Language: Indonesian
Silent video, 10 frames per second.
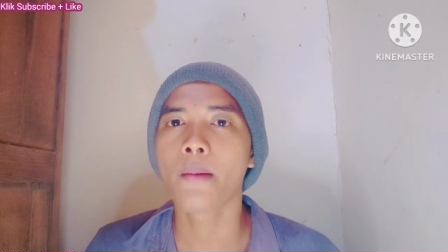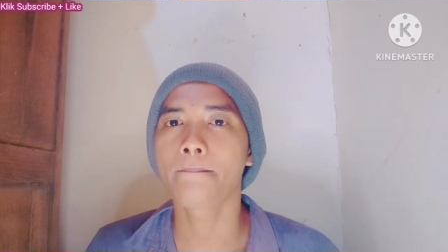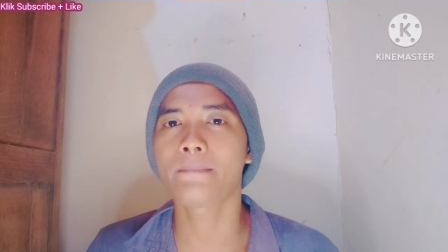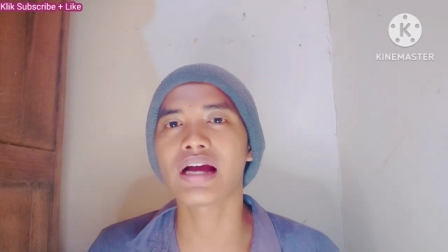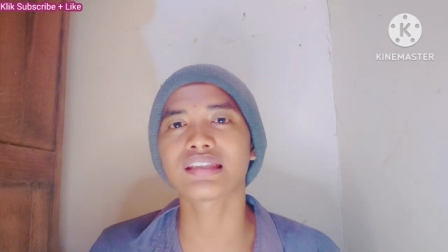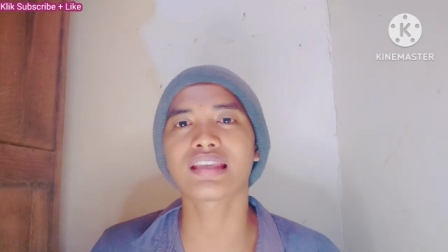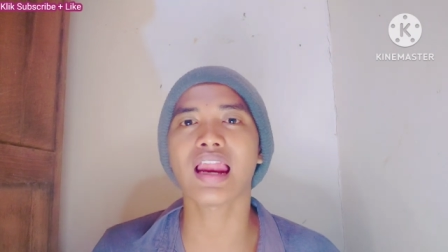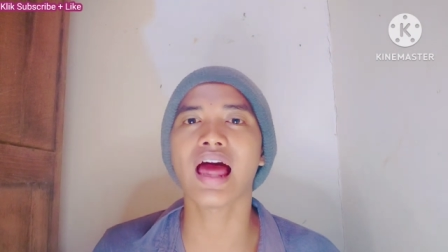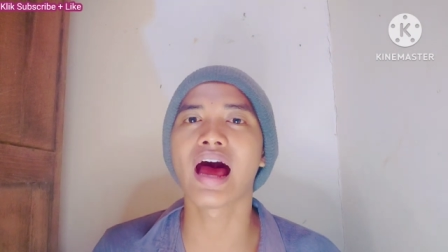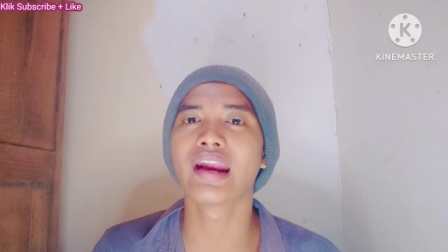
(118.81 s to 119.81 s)

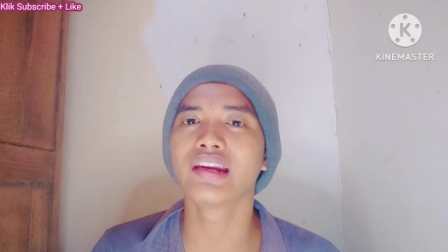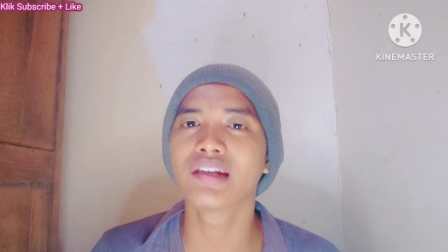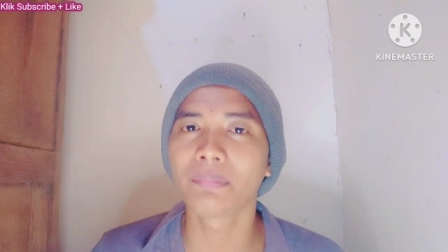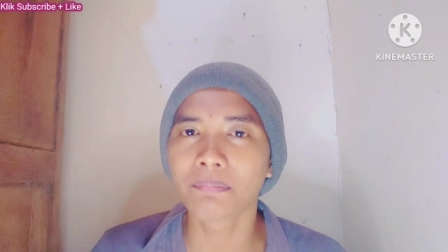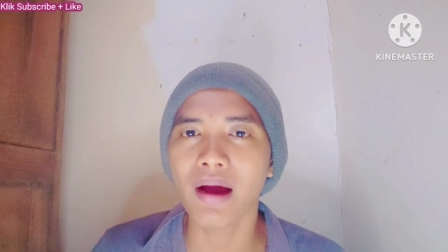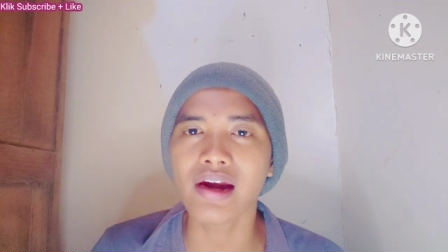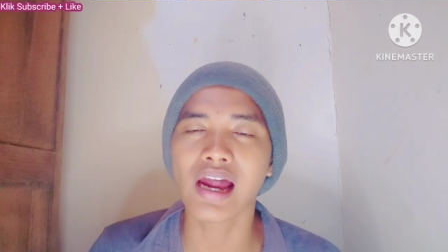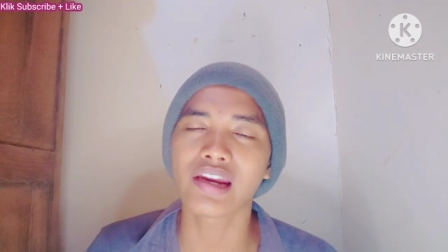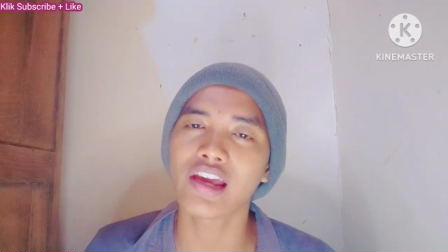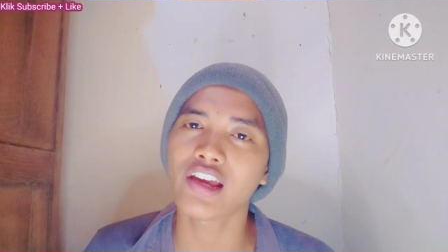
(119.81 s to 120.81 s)
masalah hari
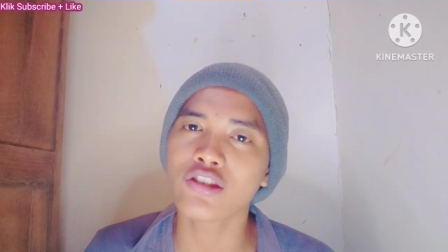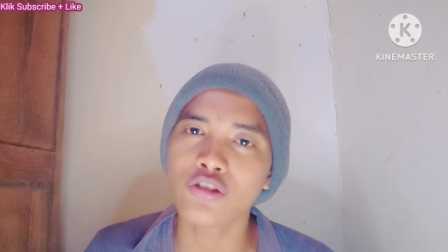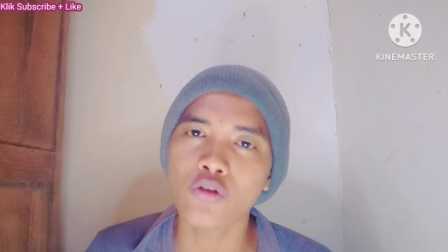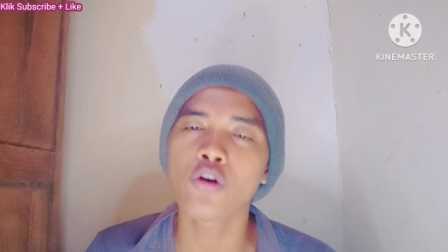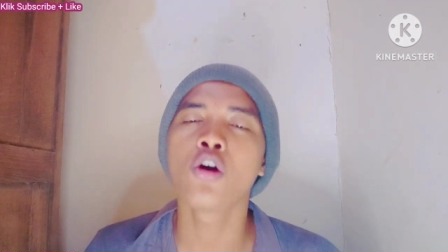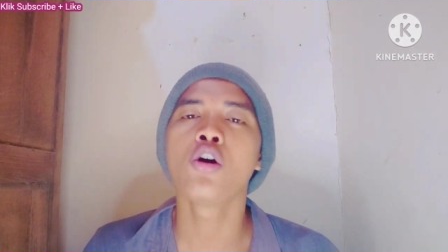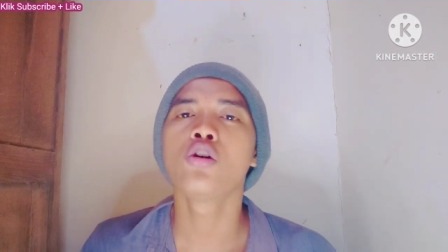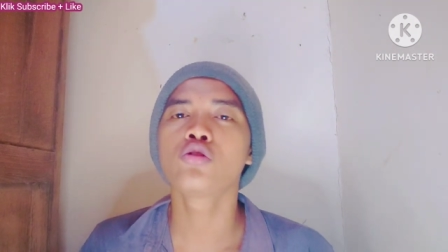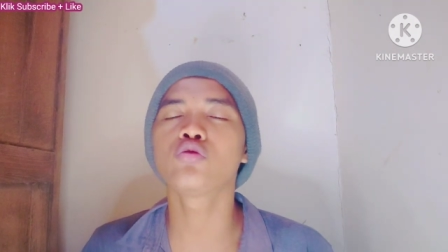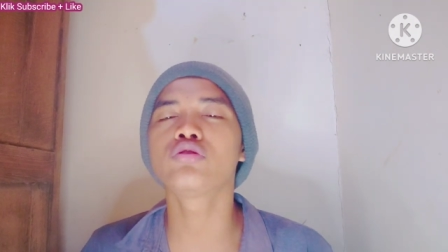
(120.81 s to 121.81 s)
depan, hari esok,
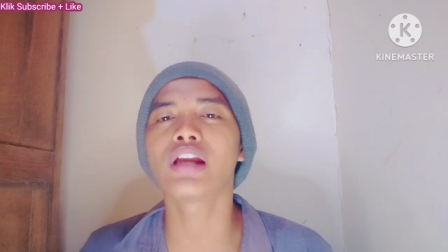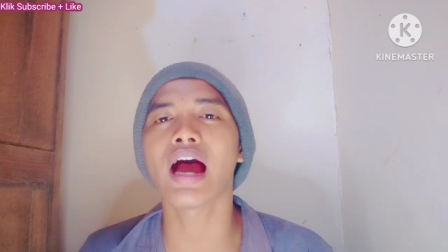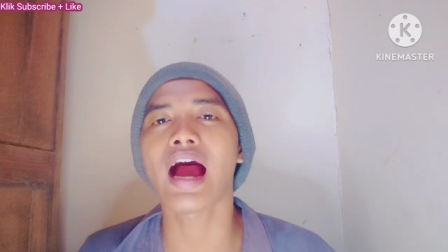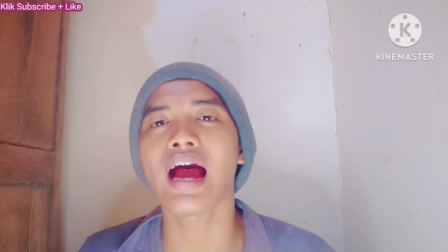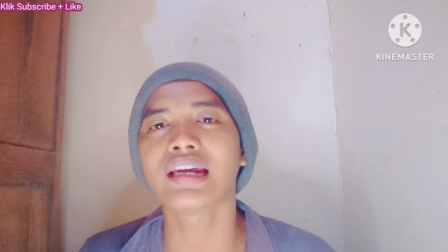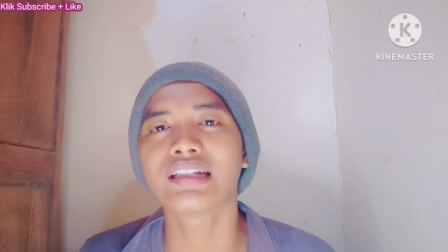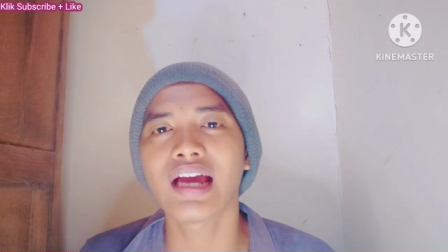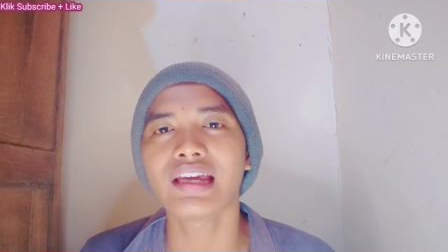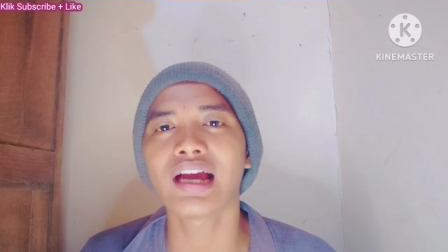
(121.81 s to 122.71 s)
sudah ada